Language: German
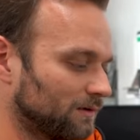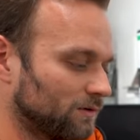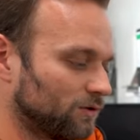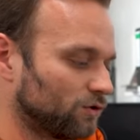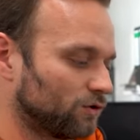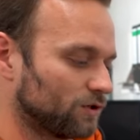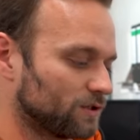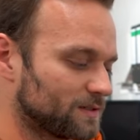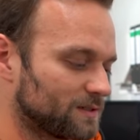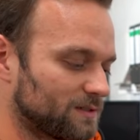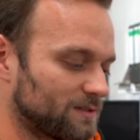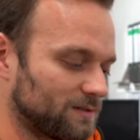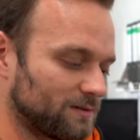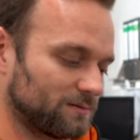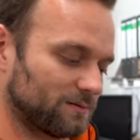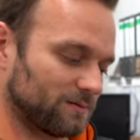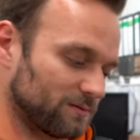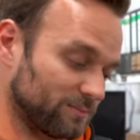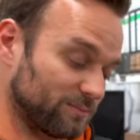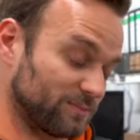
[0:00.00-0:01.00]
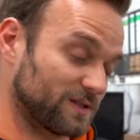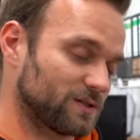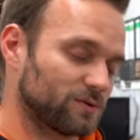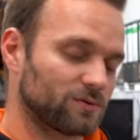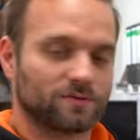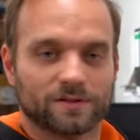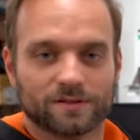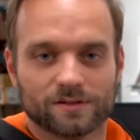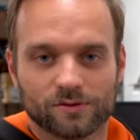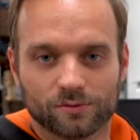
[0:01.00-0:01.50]
Rost
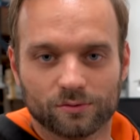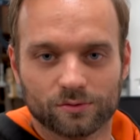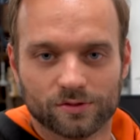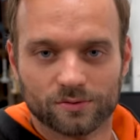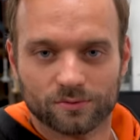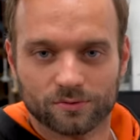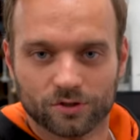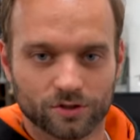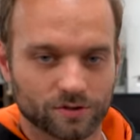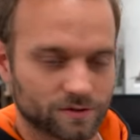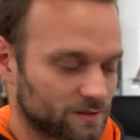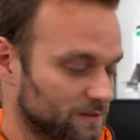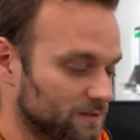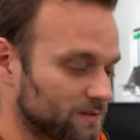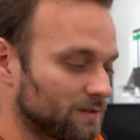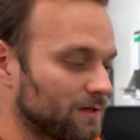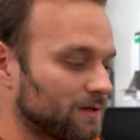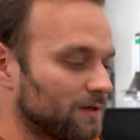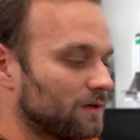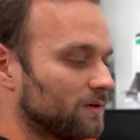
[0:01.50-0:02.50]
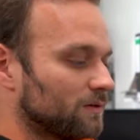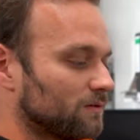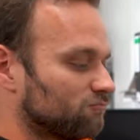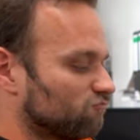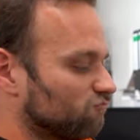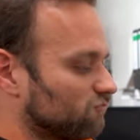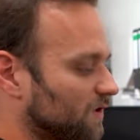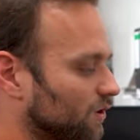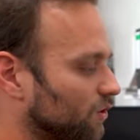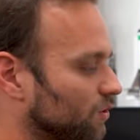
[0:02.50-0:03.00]
bzw. Korrosion geschützt ist.
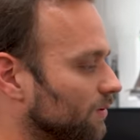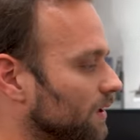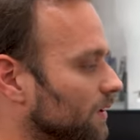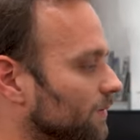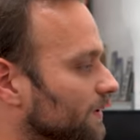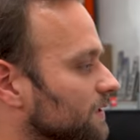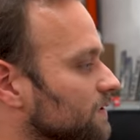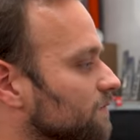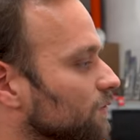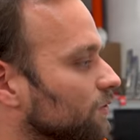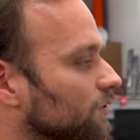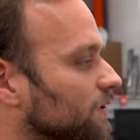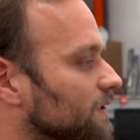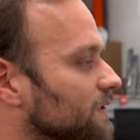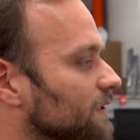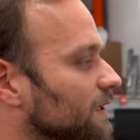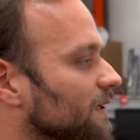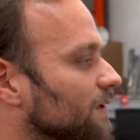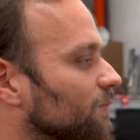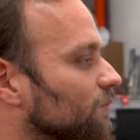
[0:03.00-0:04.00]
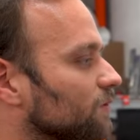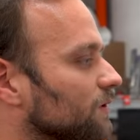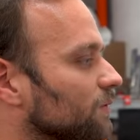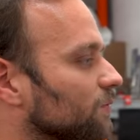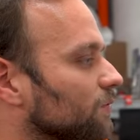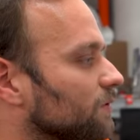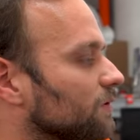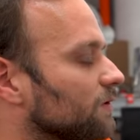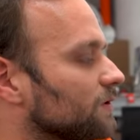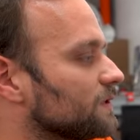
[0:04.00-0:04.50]
Ich glaube aber, das wird auch ganz geil am
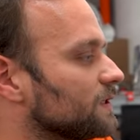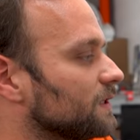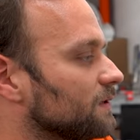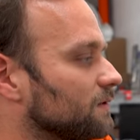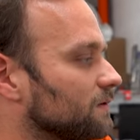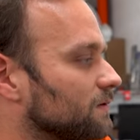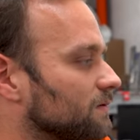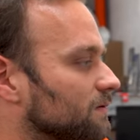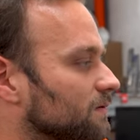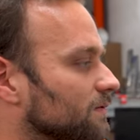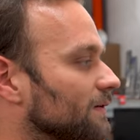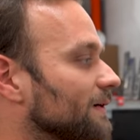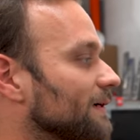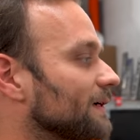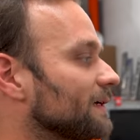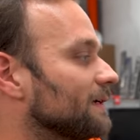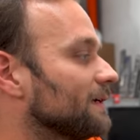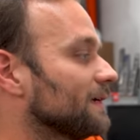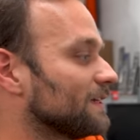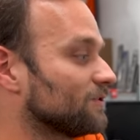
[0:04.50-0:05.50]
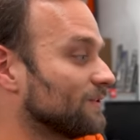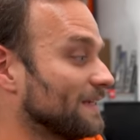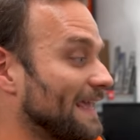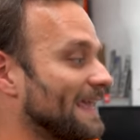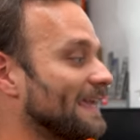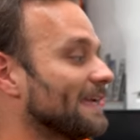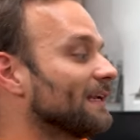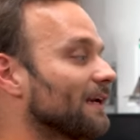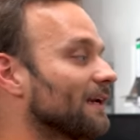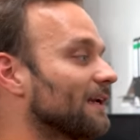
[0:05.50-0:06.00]
Unterboden aussehen, weil, also der
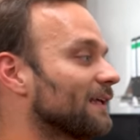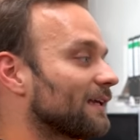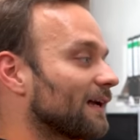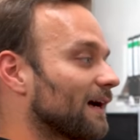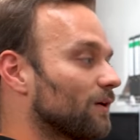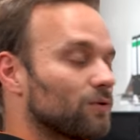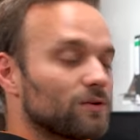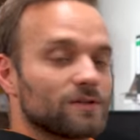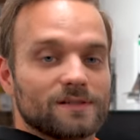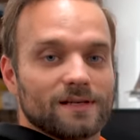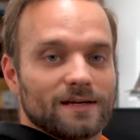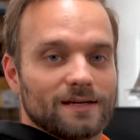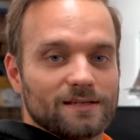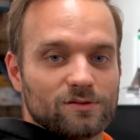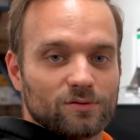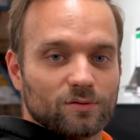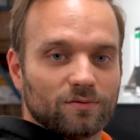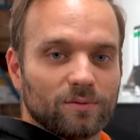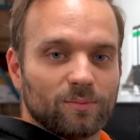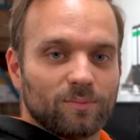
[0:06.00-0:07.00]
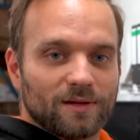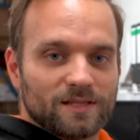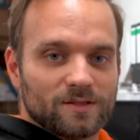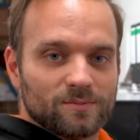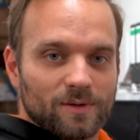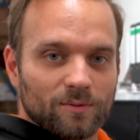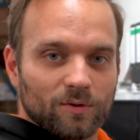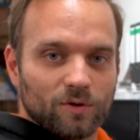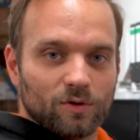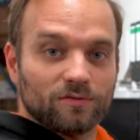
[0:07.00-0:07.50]
hängt nicht raus, da ist so viel Platz
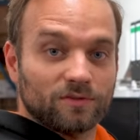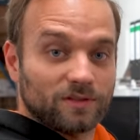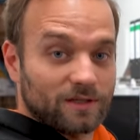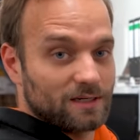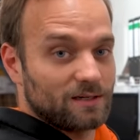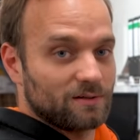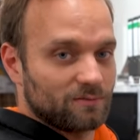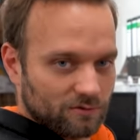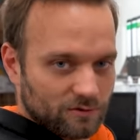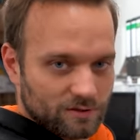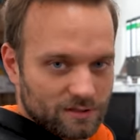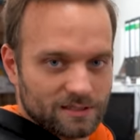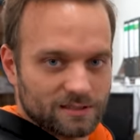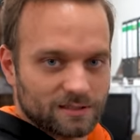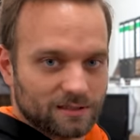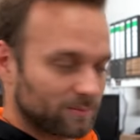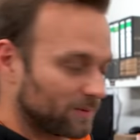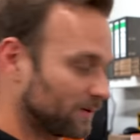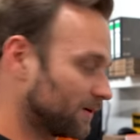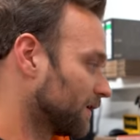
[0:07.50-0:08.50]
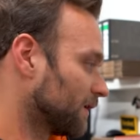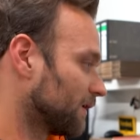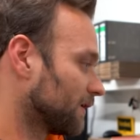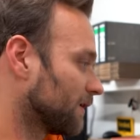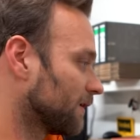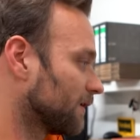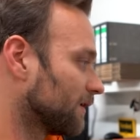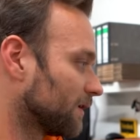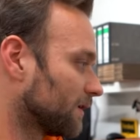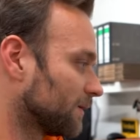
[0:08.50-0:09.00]
beim Golf 3, Frontantrieb,
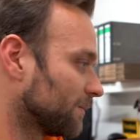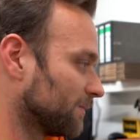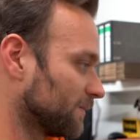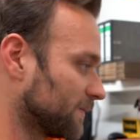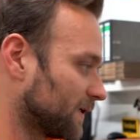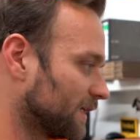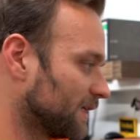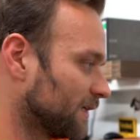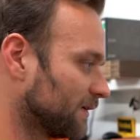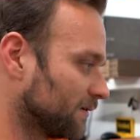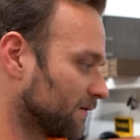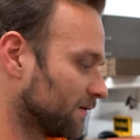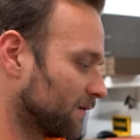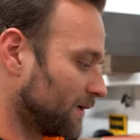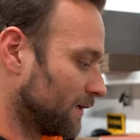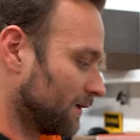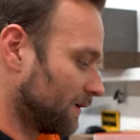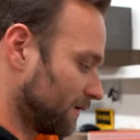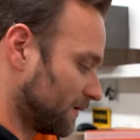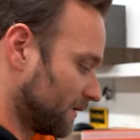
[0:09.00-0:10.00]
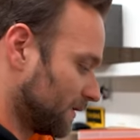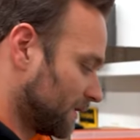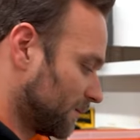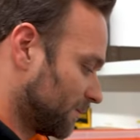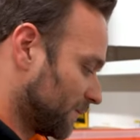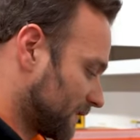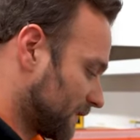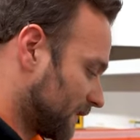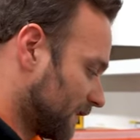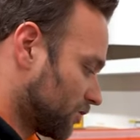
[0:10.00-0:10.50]
ähm, da hinten.
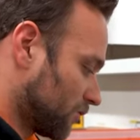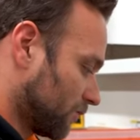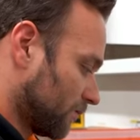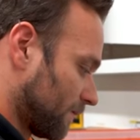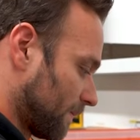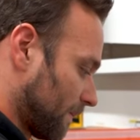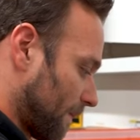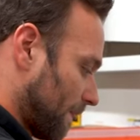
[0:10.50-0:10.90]
Ähm, das geht schon.